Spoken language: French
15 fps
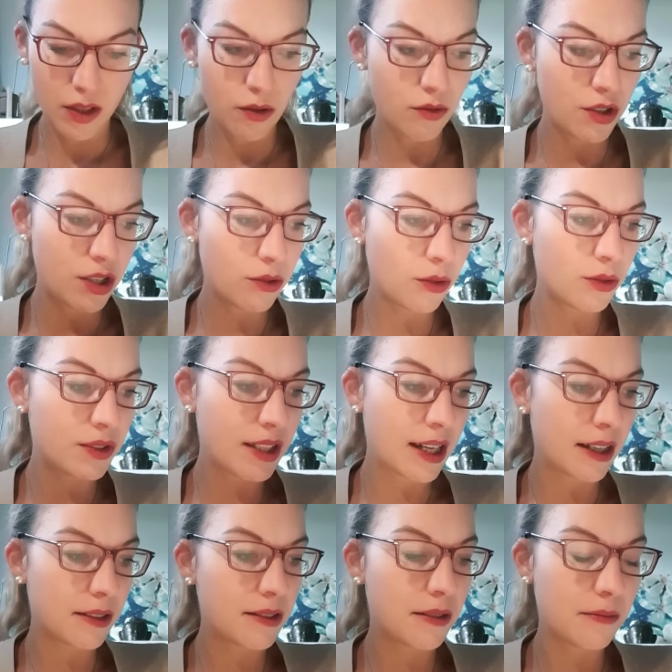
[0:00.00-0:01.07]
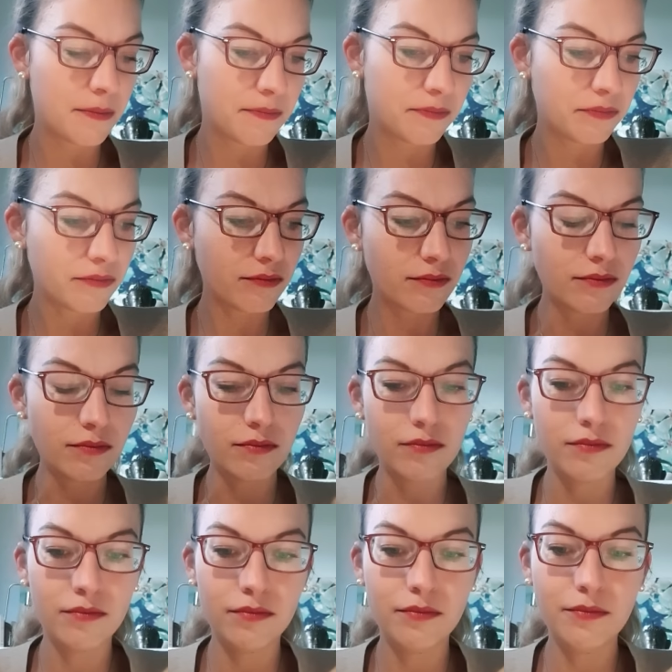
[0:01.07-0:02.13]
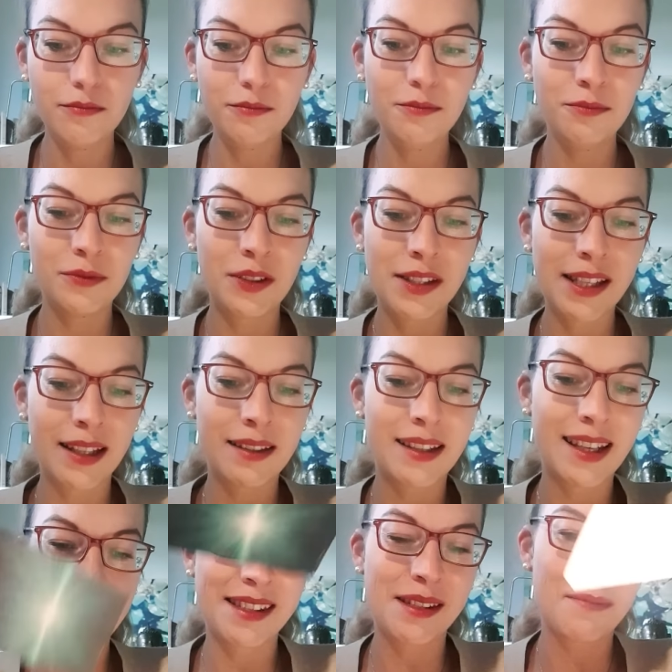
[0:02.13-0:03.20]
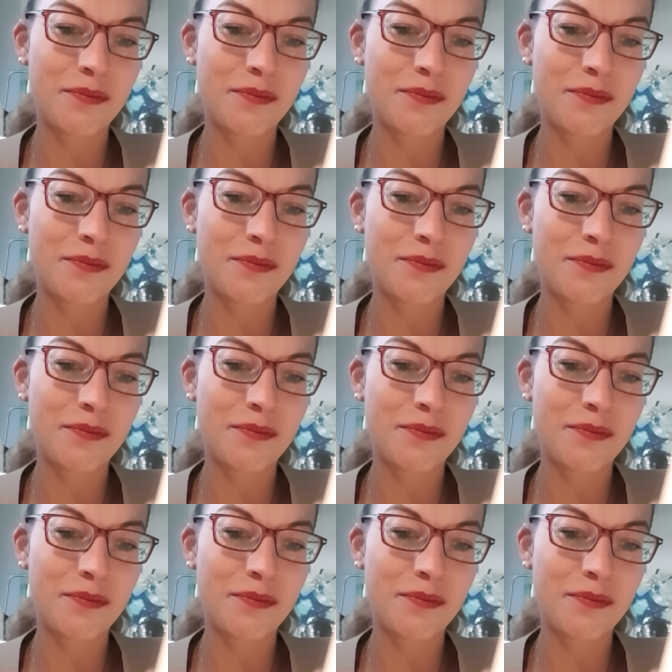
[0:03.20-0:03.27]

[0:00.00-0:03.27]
Oh, j'ai trop de cartes. Une synthèse.